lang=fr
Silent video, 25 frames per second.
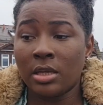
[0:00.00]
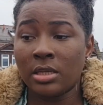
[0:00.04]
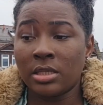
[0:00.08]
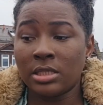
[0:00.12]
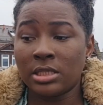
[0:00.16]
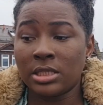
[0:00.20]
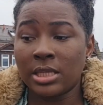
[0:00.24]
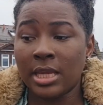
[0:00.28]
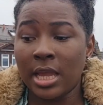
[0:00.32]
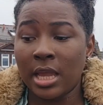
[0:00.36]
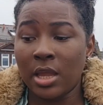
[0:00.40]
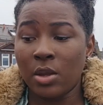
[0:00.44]

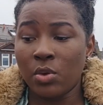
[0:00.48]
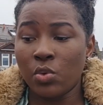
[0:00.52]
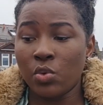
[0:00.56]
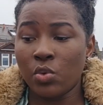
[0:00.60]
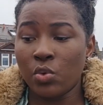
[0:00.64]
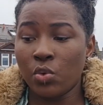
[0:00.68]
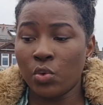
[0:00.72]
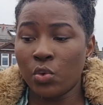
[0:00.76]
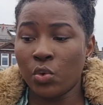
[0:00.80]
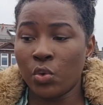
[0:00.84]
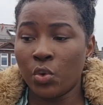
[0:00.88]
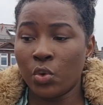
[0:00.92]
J'ai
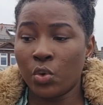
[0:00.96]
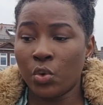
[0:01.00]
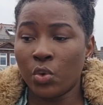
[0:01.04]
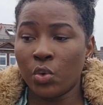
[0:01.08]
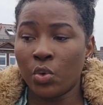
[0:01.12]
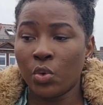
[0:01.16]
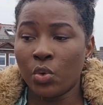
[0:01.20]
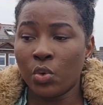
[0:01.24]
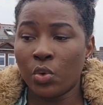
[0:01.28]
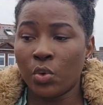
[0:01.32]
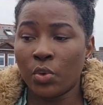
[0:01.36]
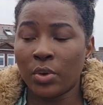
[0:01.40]
eu
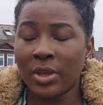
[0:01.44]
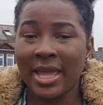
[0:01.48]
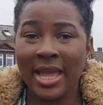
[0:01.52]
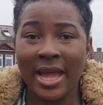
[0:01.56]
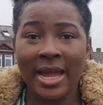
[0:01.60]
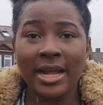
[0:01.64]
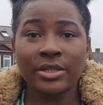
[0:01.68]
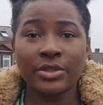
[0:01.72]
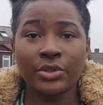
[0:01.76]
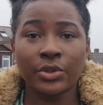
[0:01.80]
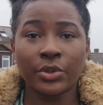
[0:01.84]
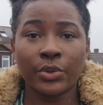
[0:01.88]

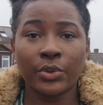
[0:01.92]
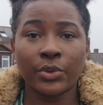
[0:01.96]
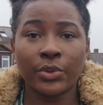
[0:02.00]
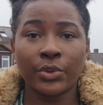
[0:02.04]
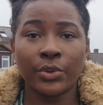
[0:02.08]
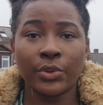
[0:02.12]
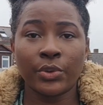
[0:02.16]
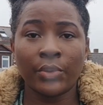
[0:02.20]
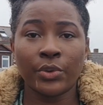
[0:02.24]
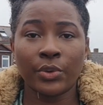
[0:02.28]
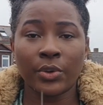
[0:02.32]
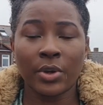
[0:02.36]
4
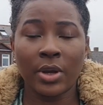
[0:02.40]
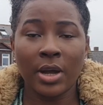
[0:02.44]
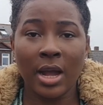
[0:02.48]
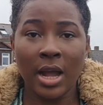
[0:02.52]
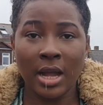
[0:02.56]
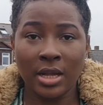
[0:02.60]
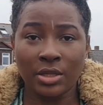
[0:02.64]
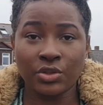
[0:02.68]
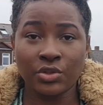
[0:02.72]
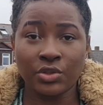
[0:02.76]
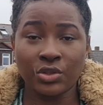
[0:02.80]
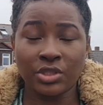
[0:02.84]

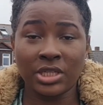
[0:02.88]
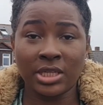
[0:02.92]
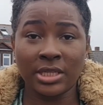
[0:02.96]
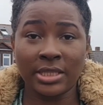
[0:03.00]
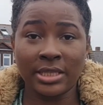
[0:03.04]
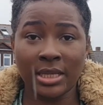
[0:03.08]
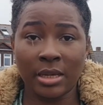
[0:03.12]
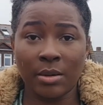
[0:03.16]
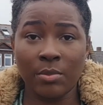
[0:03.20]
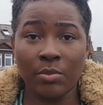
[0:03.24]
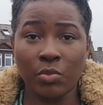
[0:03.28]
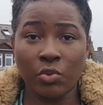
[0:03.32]
entretiens
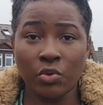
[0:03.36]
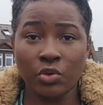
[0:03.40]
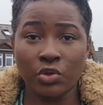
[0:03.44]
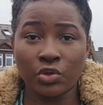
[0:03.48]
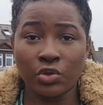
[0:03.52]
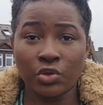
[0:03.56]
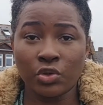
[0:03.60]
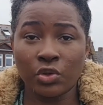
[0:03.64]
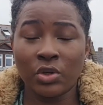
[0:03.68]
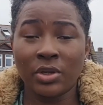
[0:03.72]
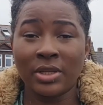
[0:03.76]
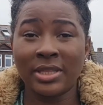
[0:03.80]

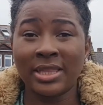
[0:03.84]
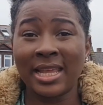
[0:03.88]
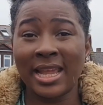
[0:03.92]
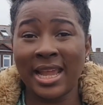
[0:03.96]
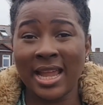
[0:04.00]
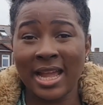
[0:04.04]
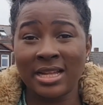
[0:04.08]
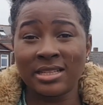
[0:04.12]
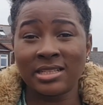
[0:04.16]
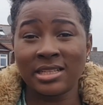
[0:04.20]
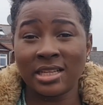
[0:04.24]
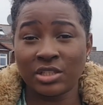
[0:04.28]
d'embauche. Des
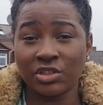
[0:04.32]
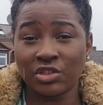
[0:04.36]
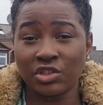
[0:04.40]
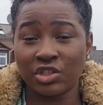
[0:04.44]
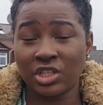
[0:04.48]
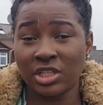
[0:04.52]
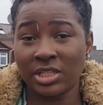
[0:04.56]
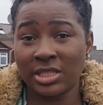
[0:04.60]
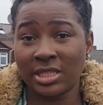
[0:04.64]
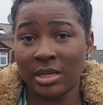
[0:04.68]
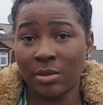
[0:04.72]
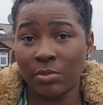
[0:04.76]
4
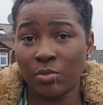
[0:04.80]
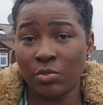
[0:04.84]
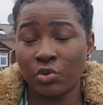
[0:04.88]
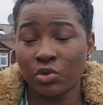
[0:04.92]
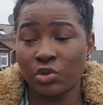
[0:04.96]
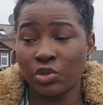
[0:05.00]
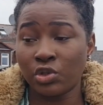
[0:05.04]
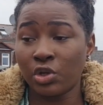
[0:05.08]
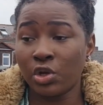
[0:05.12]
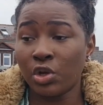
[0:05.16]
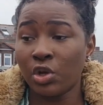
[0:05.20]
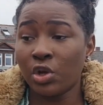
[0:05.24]
entretiens
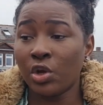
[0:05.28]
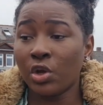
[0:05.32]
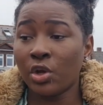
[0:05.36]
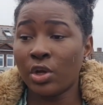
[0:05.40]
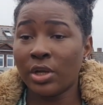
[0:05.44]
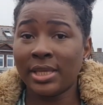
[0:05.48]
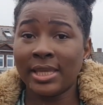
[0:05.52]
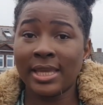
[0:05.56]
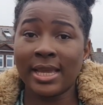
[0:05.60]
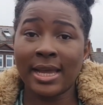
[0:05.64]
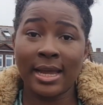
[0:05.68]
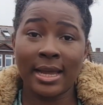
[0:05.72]
d'embauche,
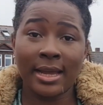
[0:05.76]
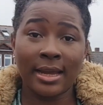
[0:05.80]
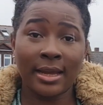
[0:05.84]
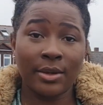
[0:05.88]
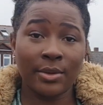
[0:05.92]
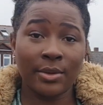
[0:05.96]
il y a